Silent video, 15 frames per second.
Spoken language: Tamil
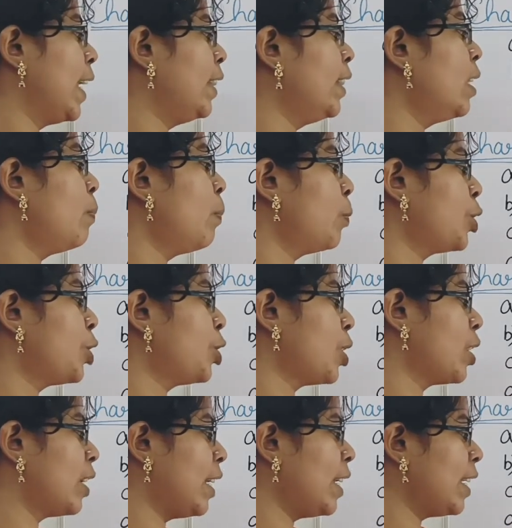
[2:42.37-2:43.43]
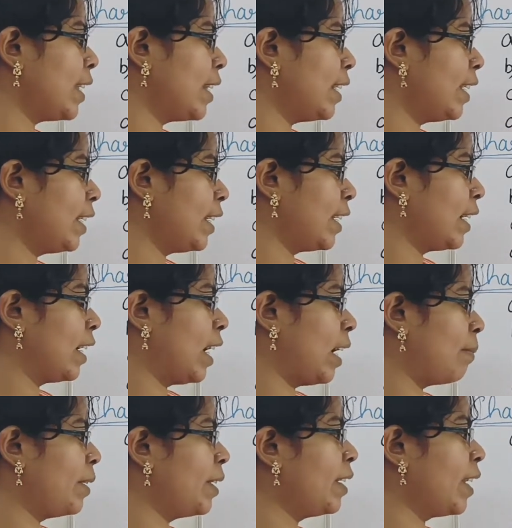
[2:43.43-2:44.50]
எந்த பொசிஷனில் இருக்குது
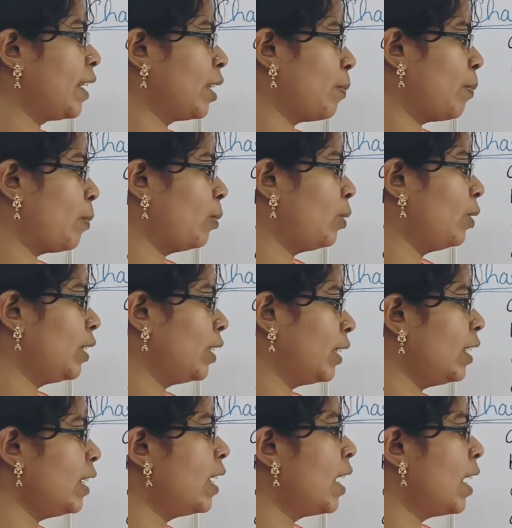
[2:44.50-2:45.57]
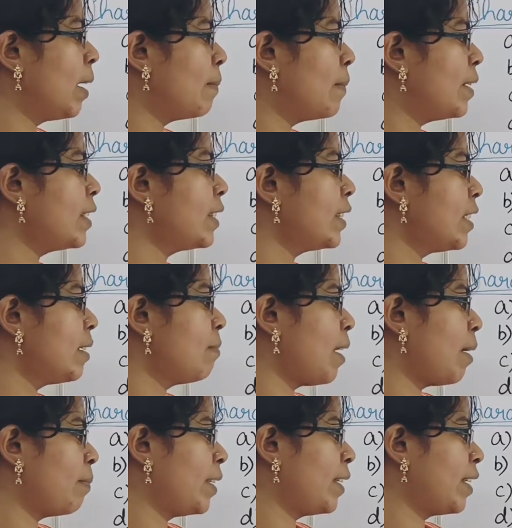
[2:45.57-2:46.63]
அப்படிங்கிறத பொறுத்து மெரிஸ்டம்
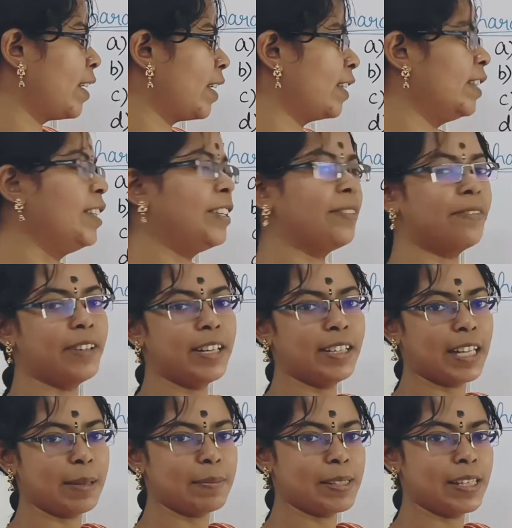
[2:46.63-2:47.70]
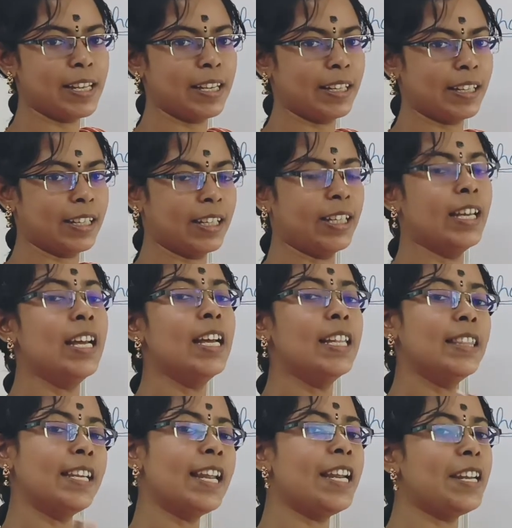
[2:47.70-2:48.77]
அப்படிங்கிறது டிஃப்ரெண்ட் டைப்ஸில் இருக்குது
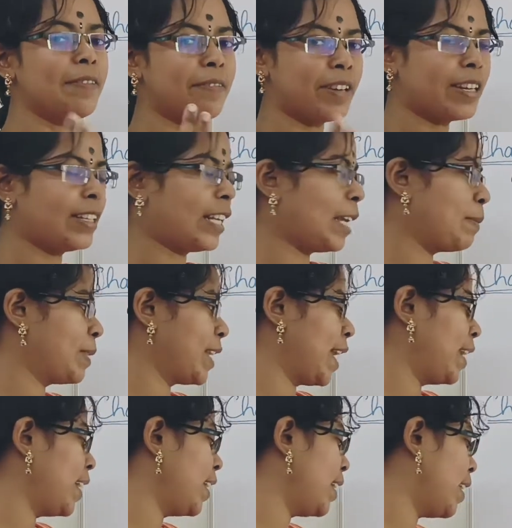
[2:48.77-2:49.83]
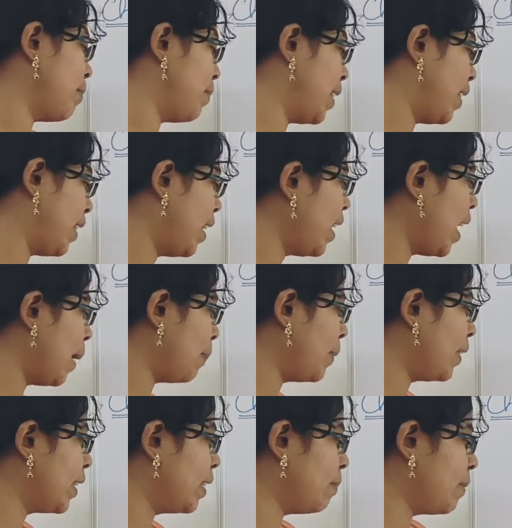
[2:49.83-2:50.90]
த்ரீ டிஃப்ரெண்ட் டைப்ஸ் என்னென்ன அப்படின்னா
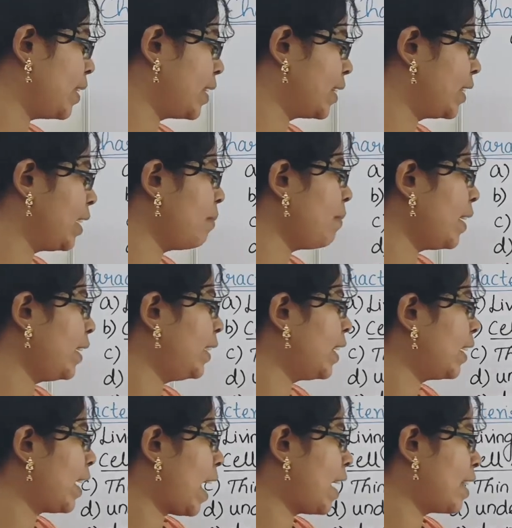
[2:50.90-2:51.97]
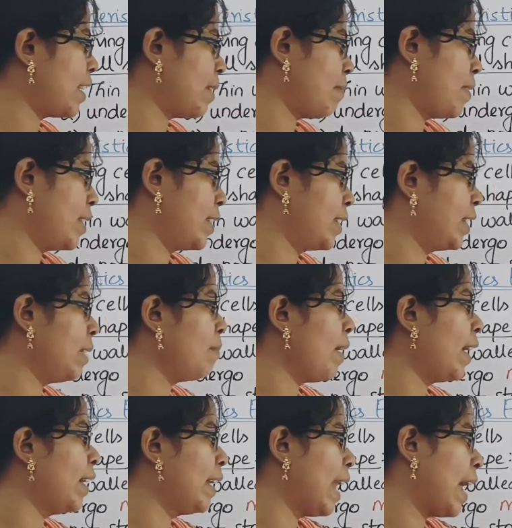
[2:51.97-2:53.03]
அப்பிக்கல் மெரிஸ்டம் இன்டர் கேலரி மெரிஸ்டம்
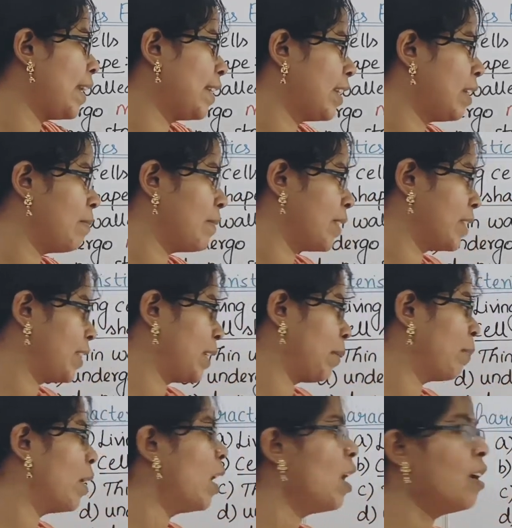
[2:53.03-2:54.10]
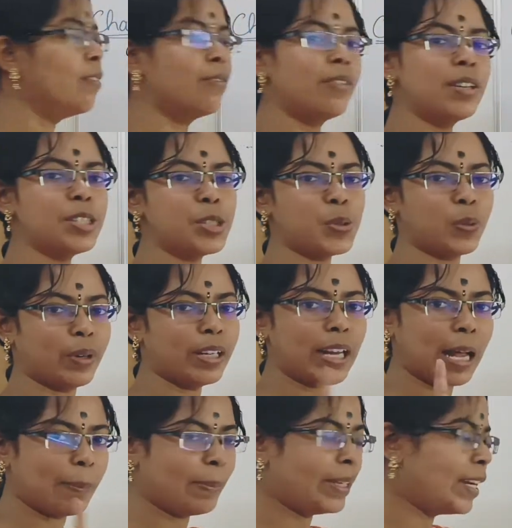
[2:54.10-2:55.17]
அண்ட் லேட்ரல் மெரிஸ்டம் ஃபர்ஸ்ட் ஒன்
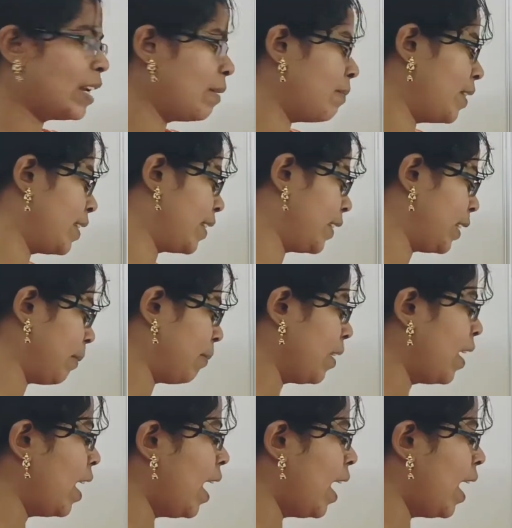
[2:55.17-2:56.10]
அப்பிக்கல் மெரிஸ்டம்